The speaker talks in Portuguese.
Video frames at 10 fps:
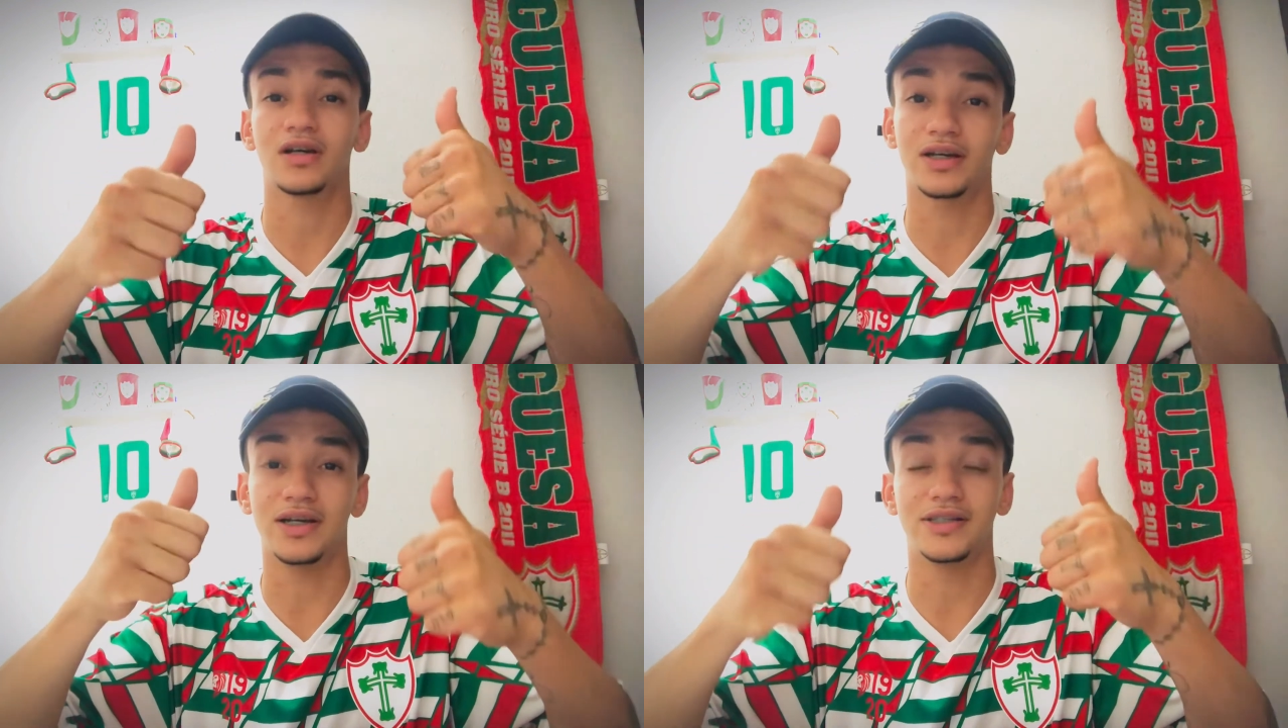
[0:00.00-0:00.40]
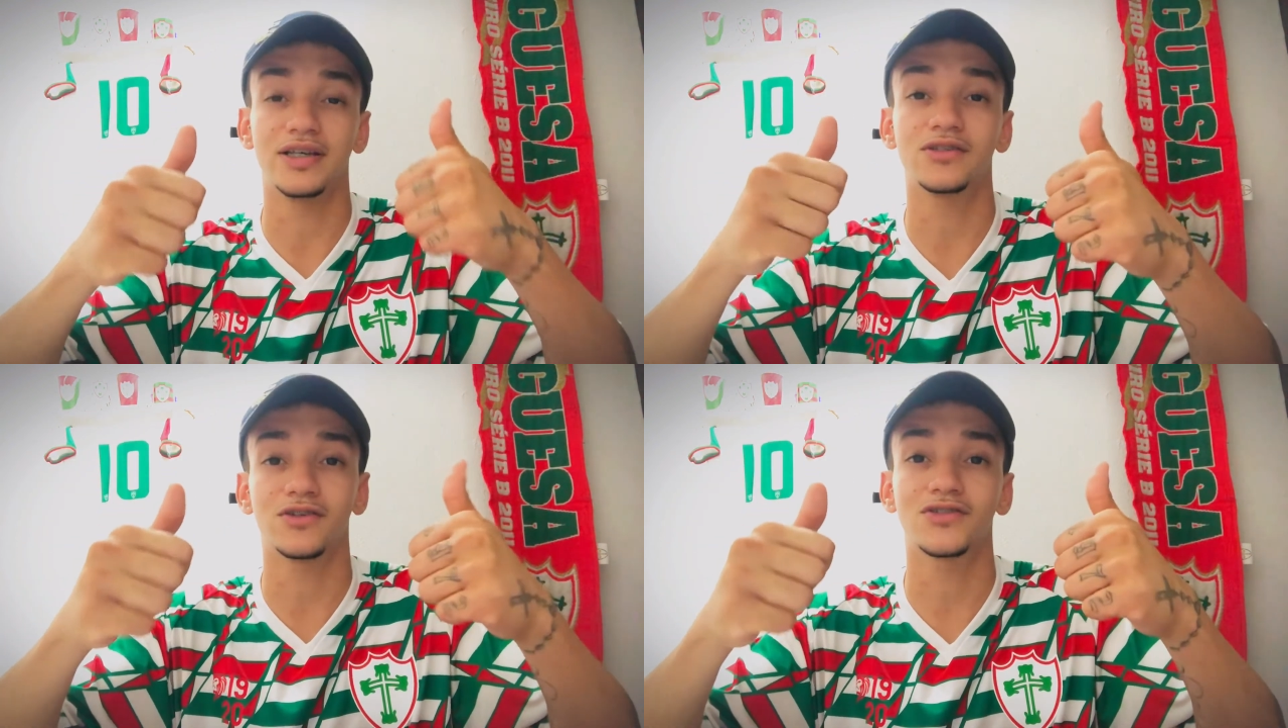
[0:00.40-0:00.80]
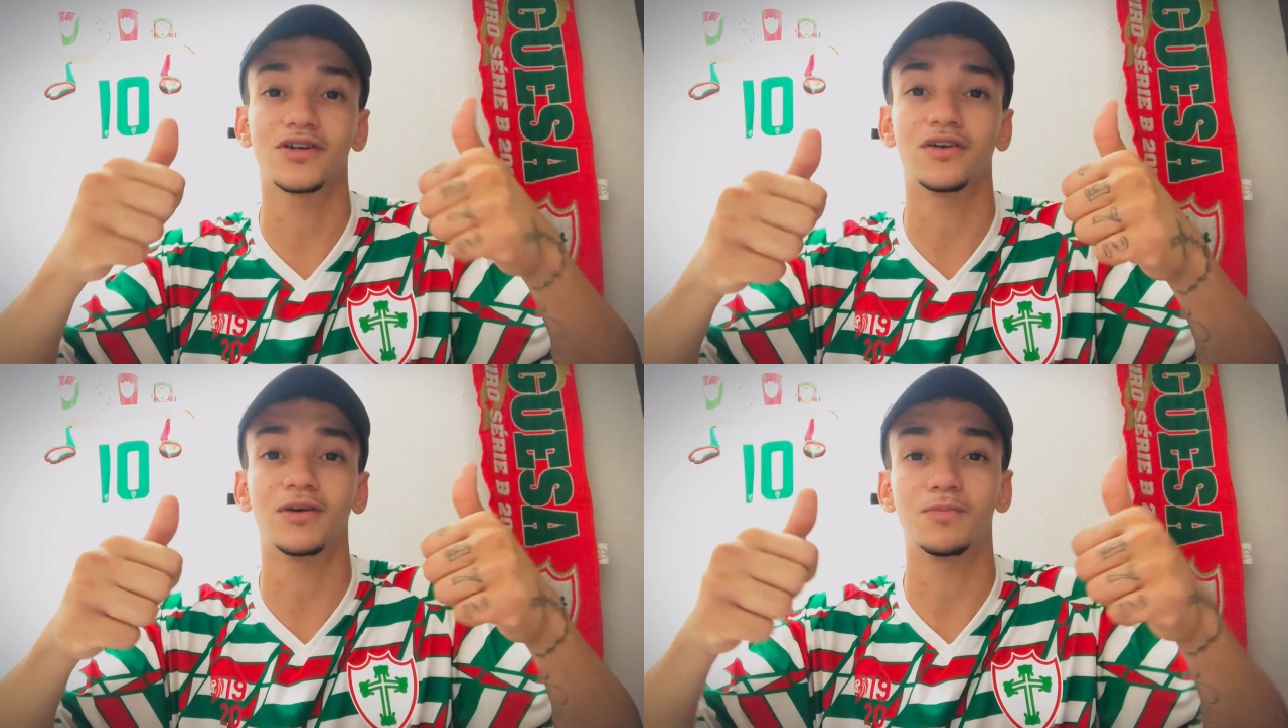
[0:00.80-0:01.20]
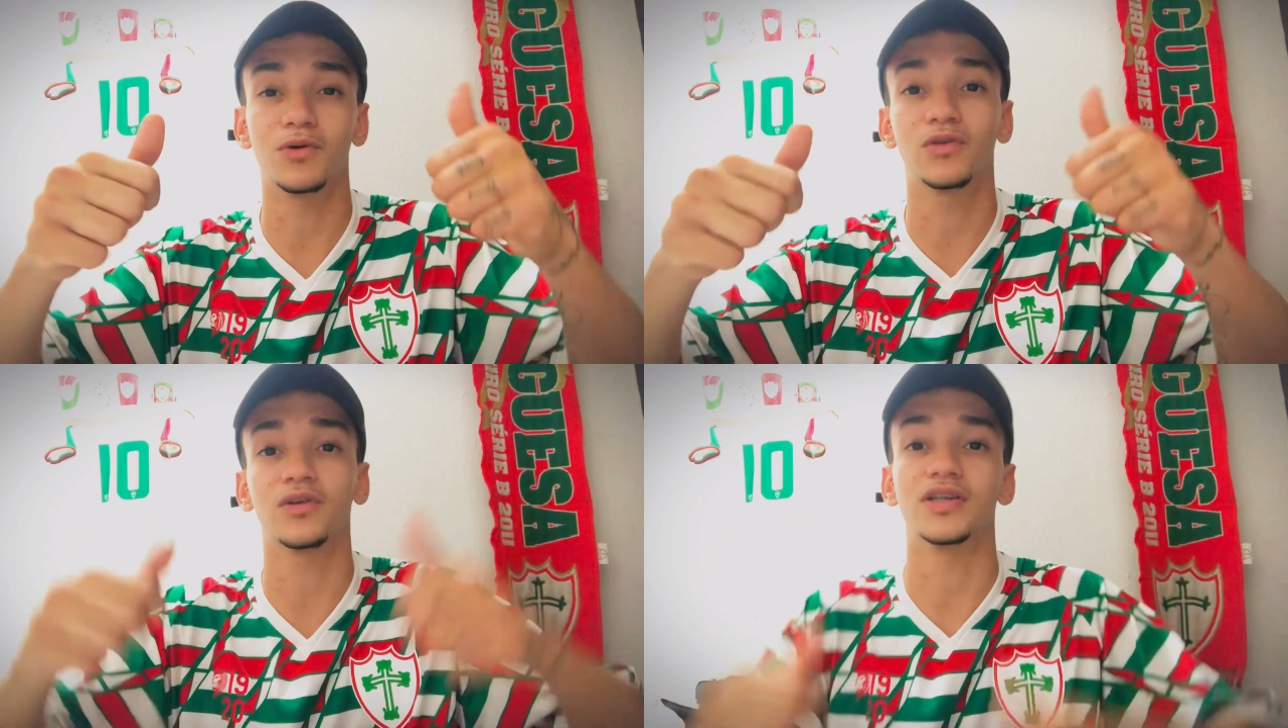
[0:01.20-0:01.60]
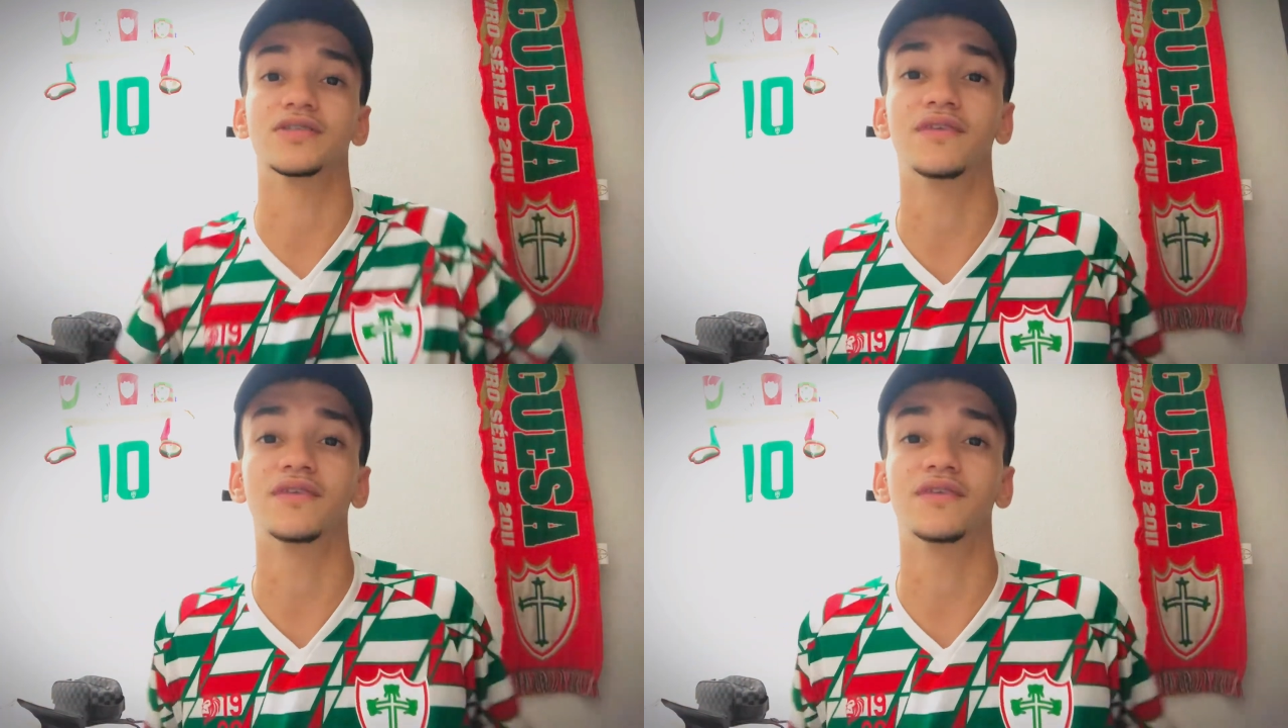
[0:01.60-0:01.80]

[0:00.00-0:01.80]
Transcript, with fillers: crescer esse nosso canal da portuguesa.